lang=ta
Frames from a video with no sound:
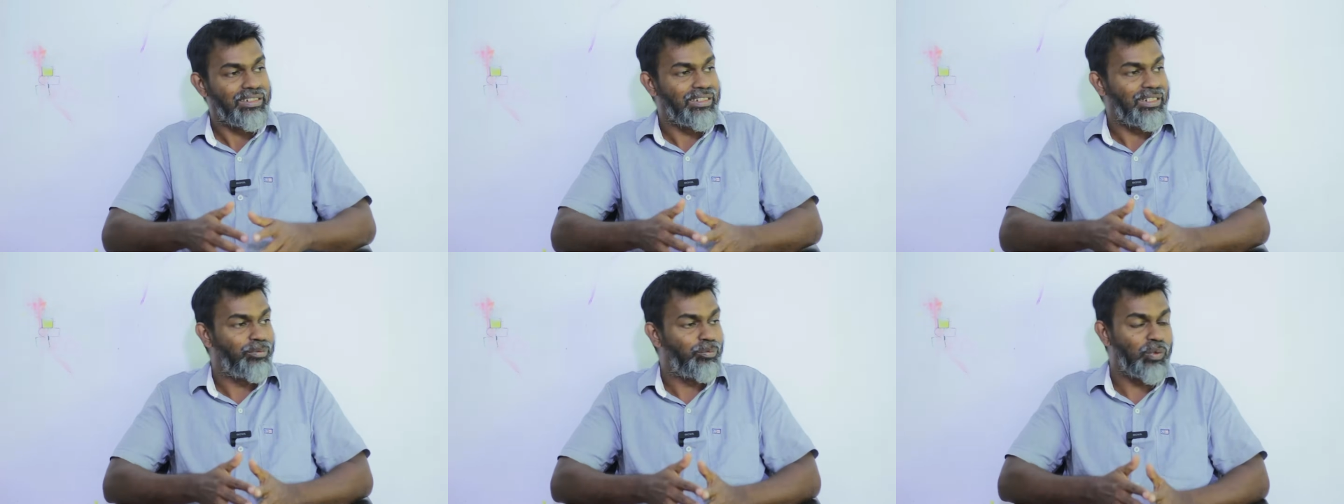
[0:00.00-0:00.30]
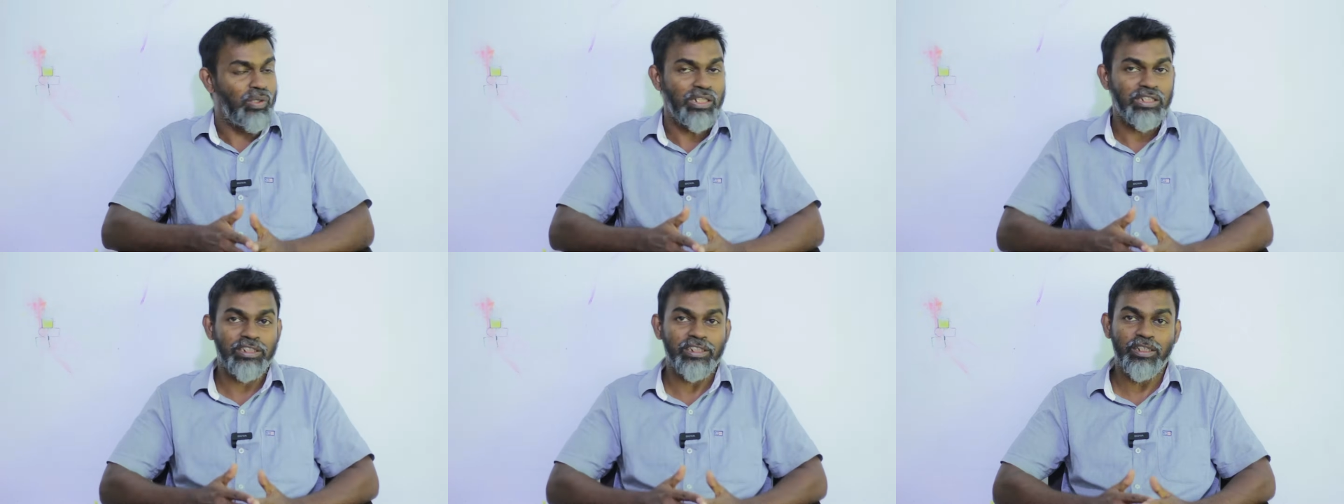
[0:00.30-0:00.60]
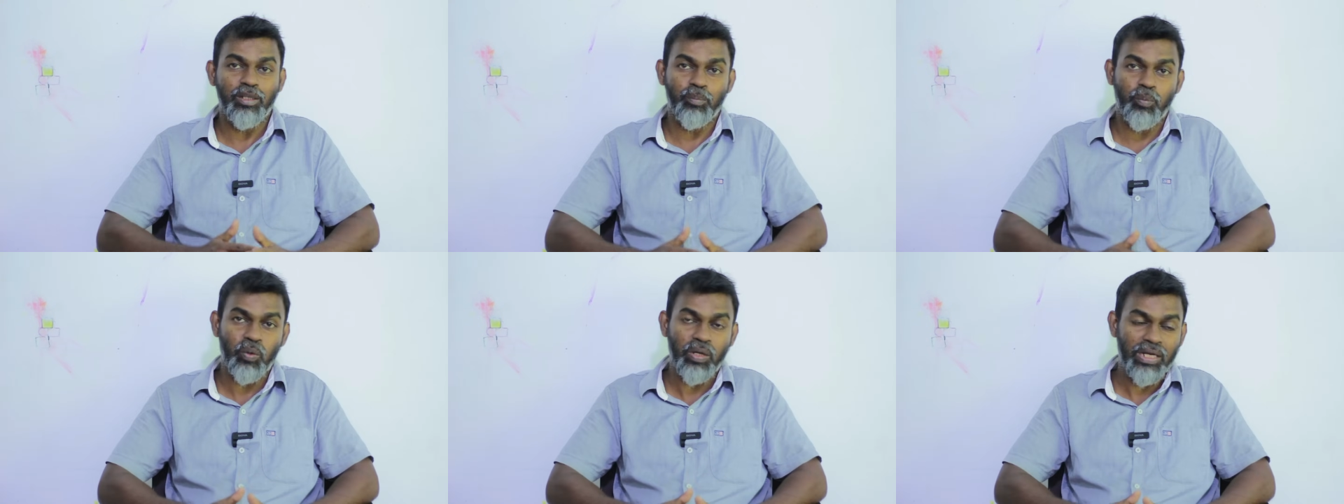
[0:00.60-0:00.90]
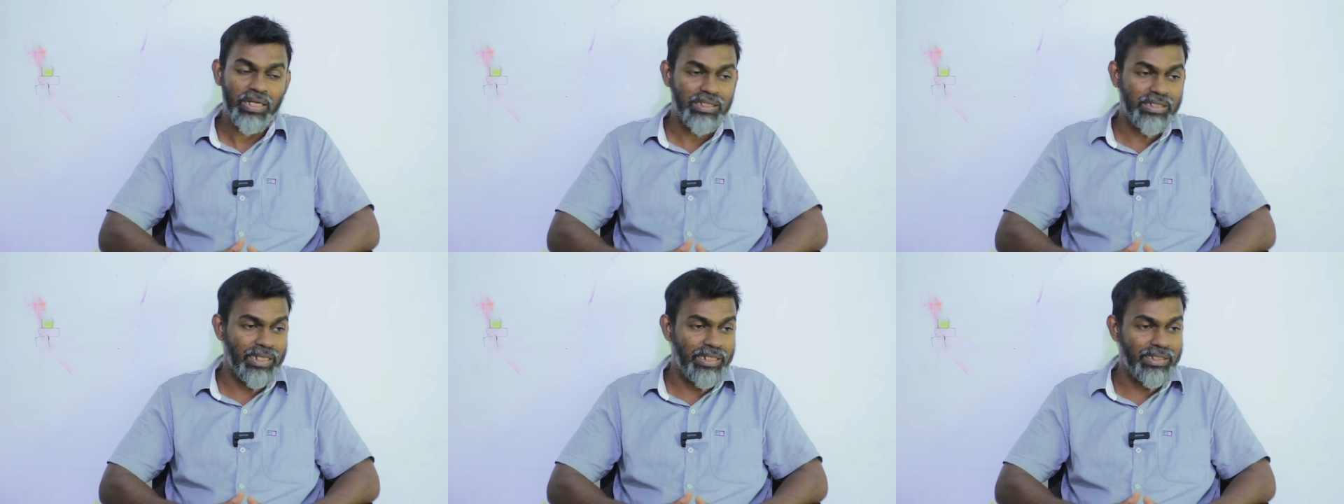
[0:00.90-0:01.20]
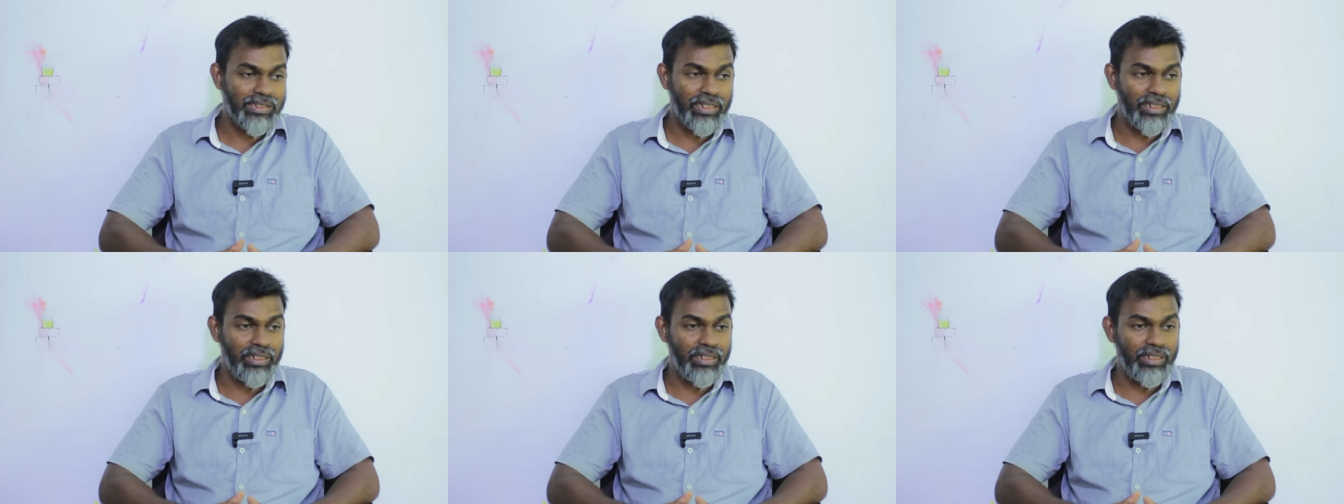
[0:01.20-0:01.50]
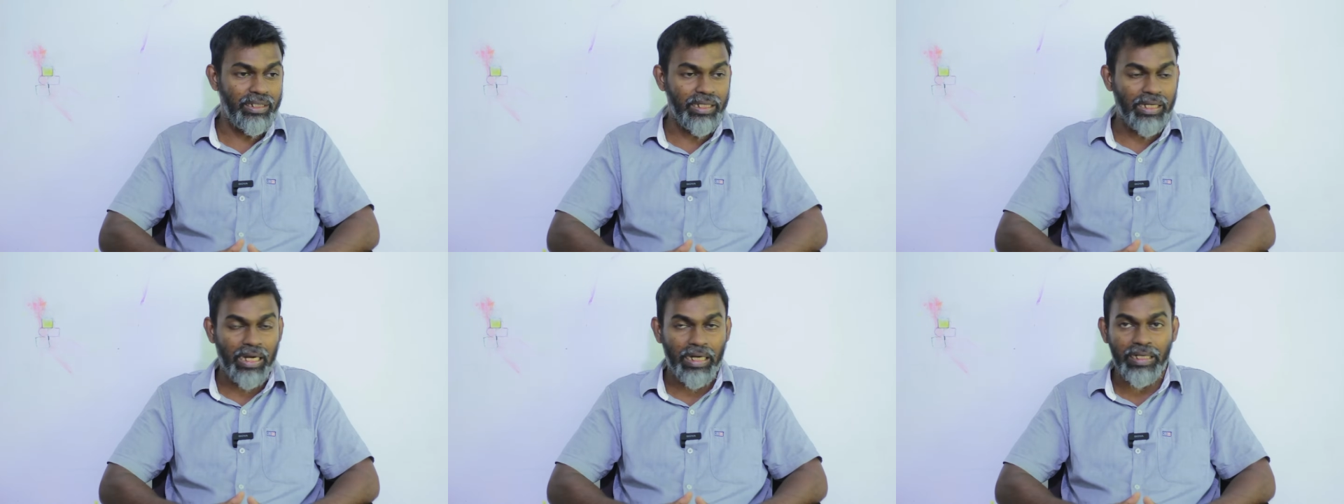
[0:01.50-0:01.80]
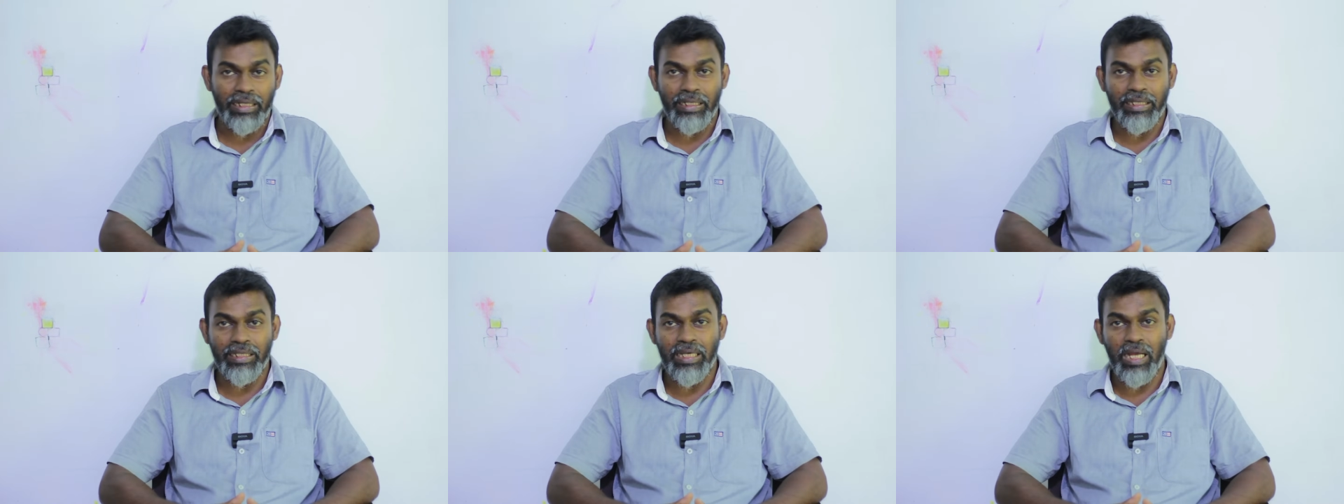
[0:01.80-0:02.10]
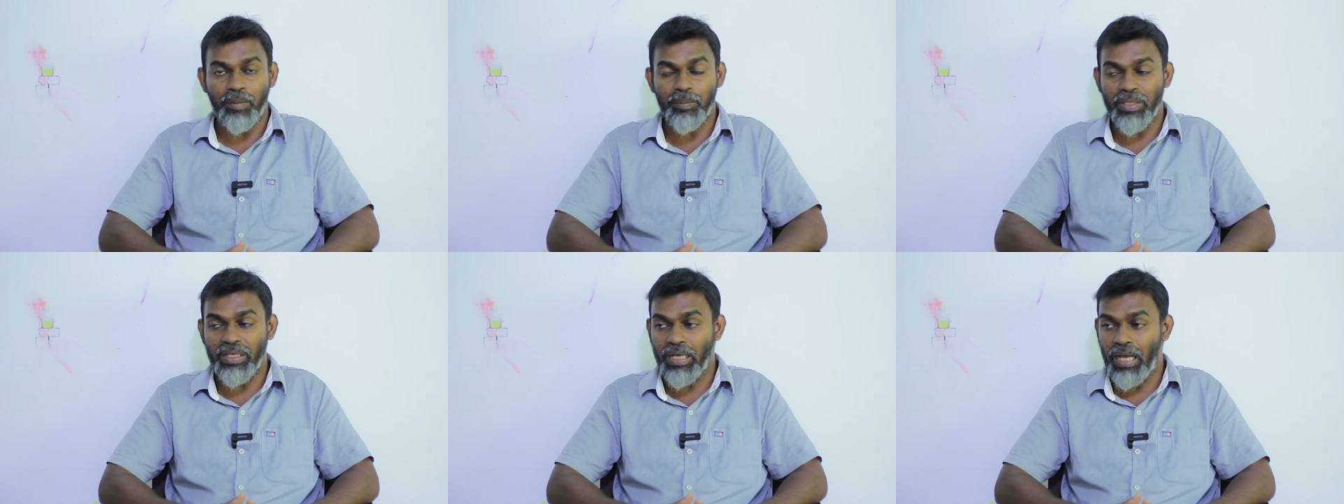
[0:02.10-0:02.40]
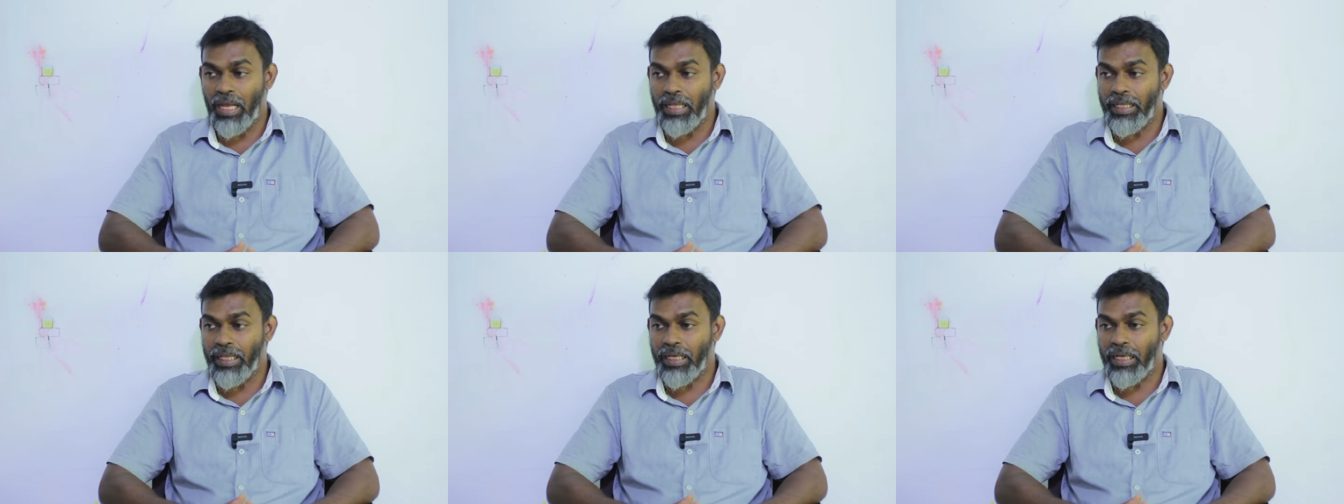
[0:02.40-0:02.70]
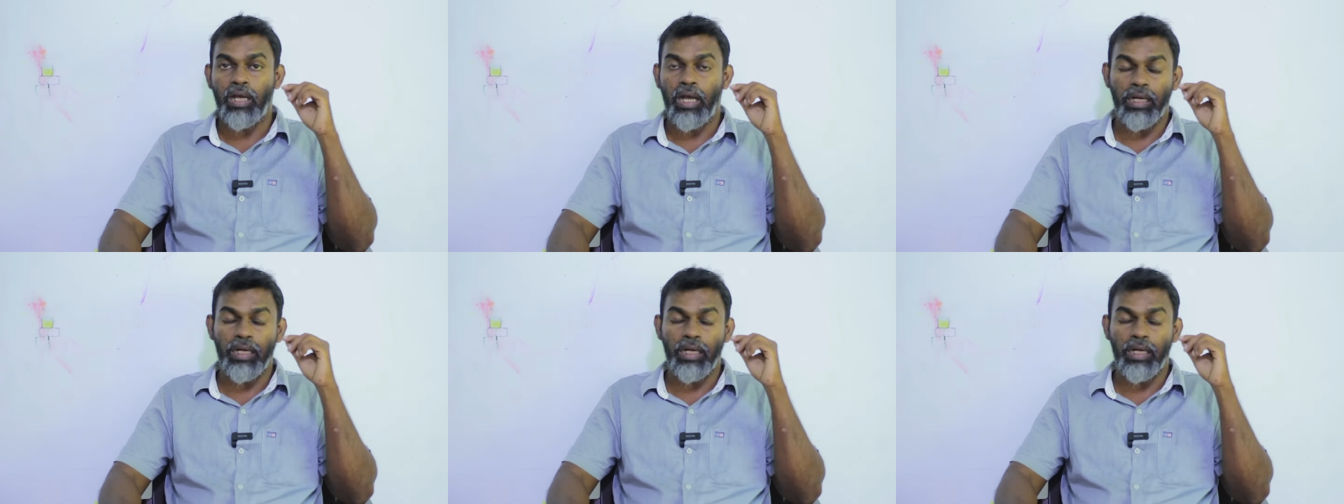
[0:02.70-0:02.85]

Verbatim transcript: சின்ன புள்ள சின்ன புள்ளேன்னு சொல்லி சொல்லி கணக்கெடுக்காம காது